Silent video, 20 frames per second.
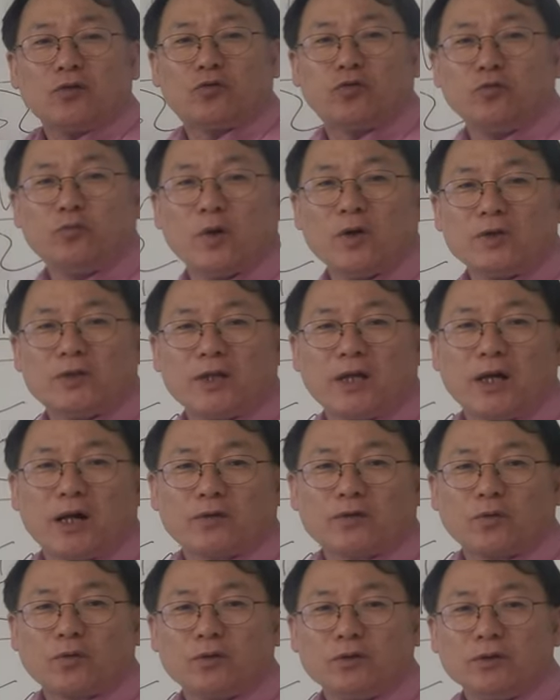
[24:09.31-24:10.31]
두 번째
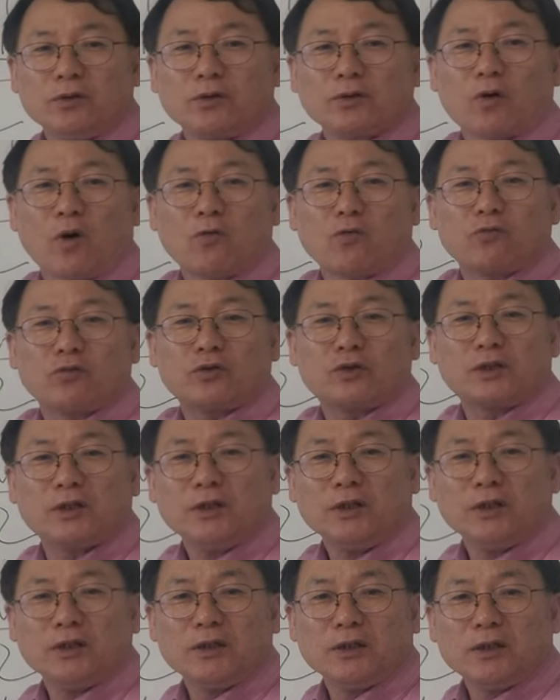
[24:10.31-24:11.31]
약속은
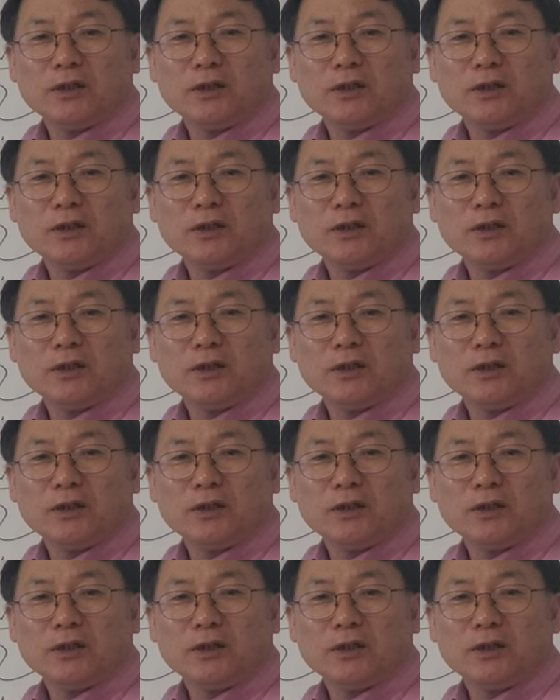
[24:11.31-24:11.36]
거꾸로지